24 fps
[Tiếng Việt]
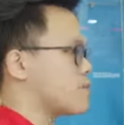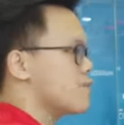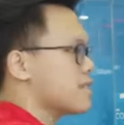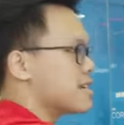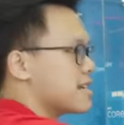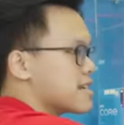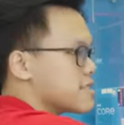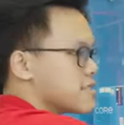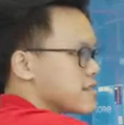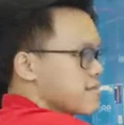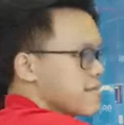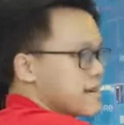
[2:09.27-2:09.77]
chúng mình
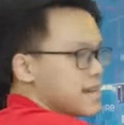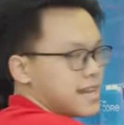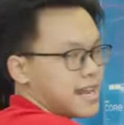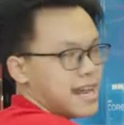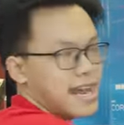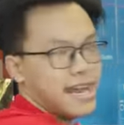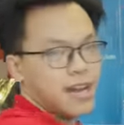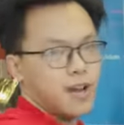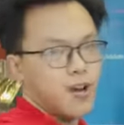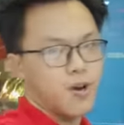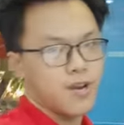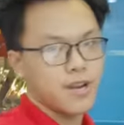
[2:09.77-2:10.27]
đang trưng bày hẳn
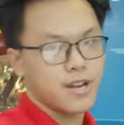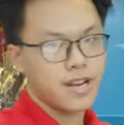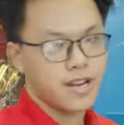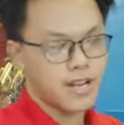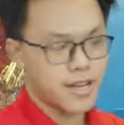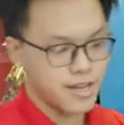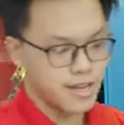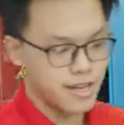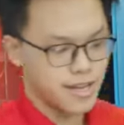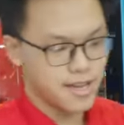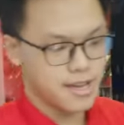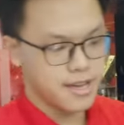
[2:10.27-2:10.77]
2 con đây.
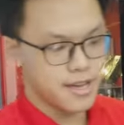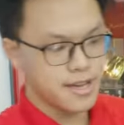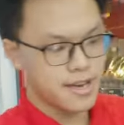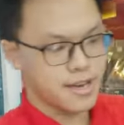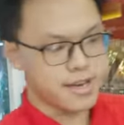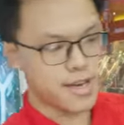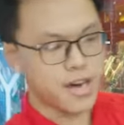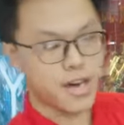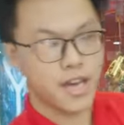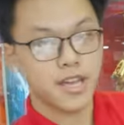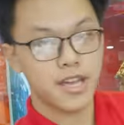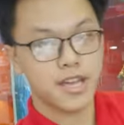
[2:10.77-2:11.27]
Đấy,
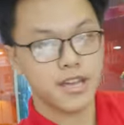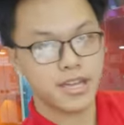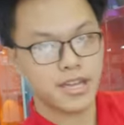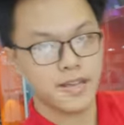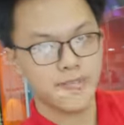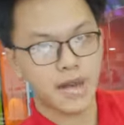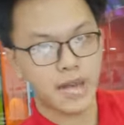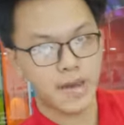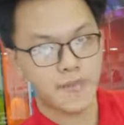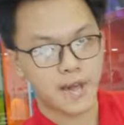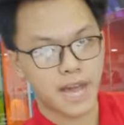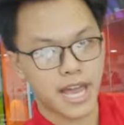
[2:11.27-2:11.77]

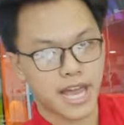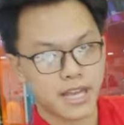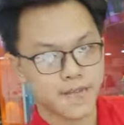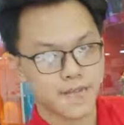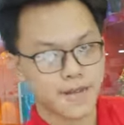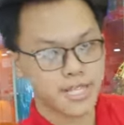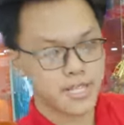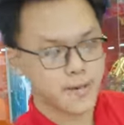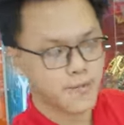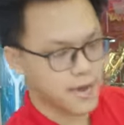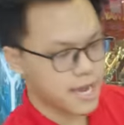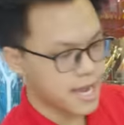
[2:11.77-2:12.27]
i7
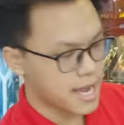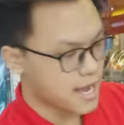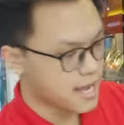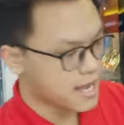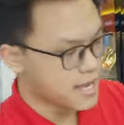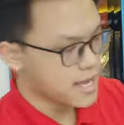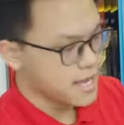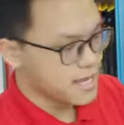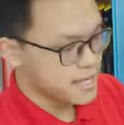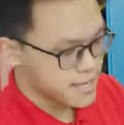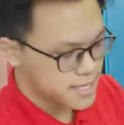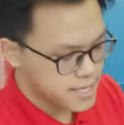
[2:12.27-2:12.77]
12700K.
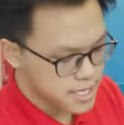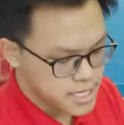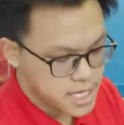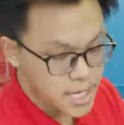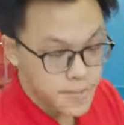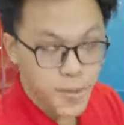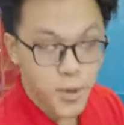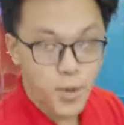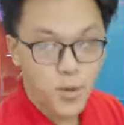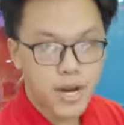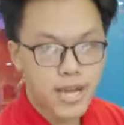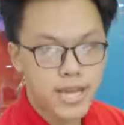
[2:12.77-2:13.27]
Thì chiếc
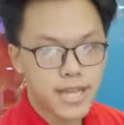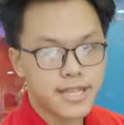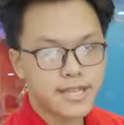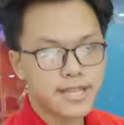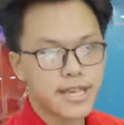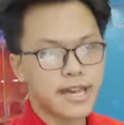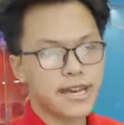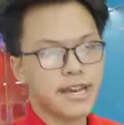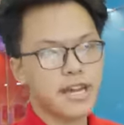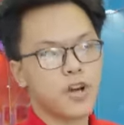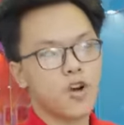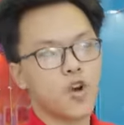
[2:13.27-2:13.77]
CPU này hiện
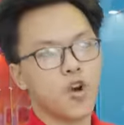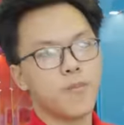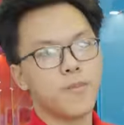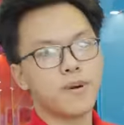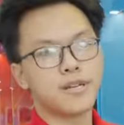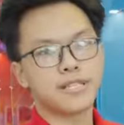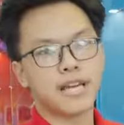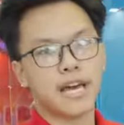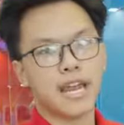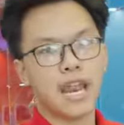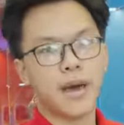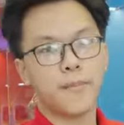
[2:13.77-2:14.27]
tại đang có mức
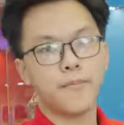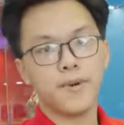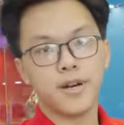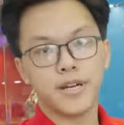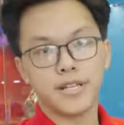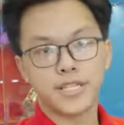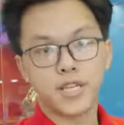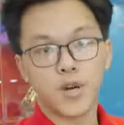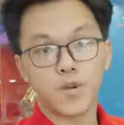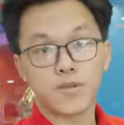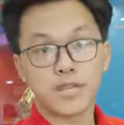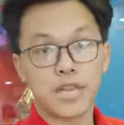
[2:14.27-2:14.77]
giá là
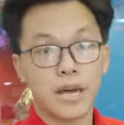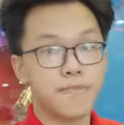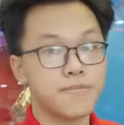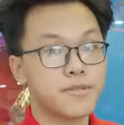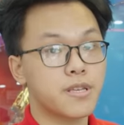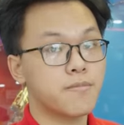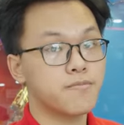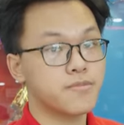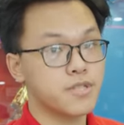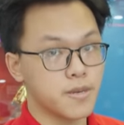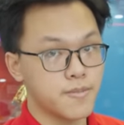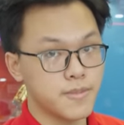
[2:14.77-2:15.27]

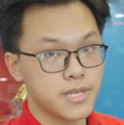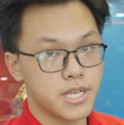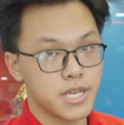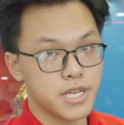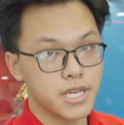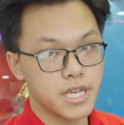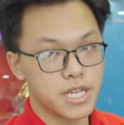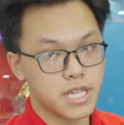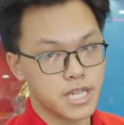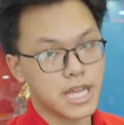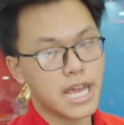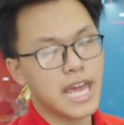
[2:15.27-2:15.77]

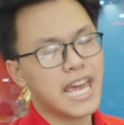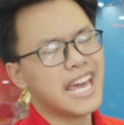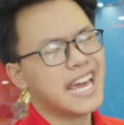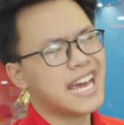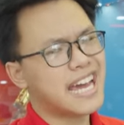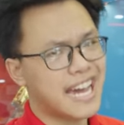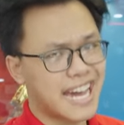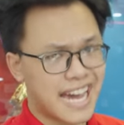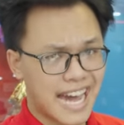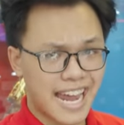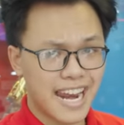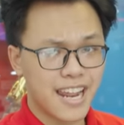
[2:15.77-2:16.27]
10.899.000,
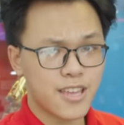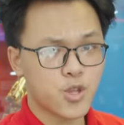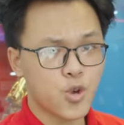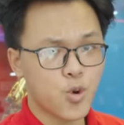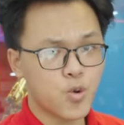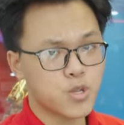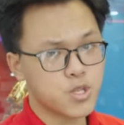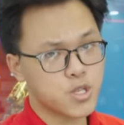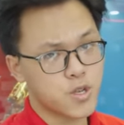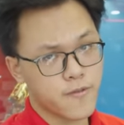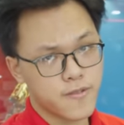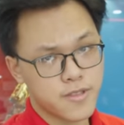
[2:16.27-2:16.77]
khá là
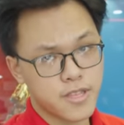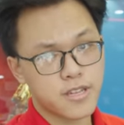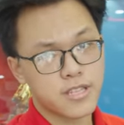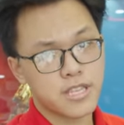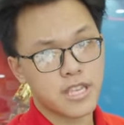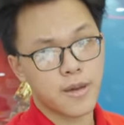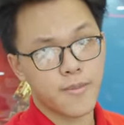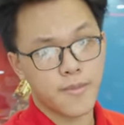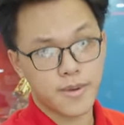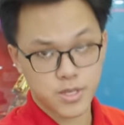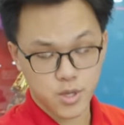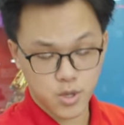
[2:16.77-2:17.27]
tốt so với thời
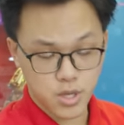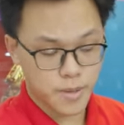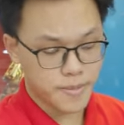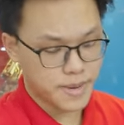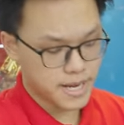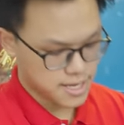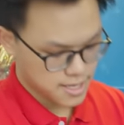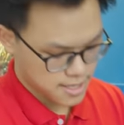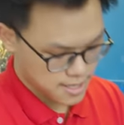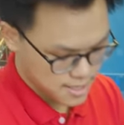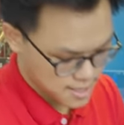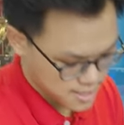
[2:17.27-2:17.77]
điểm mà nó ra
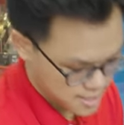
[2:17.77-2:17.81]
mắt.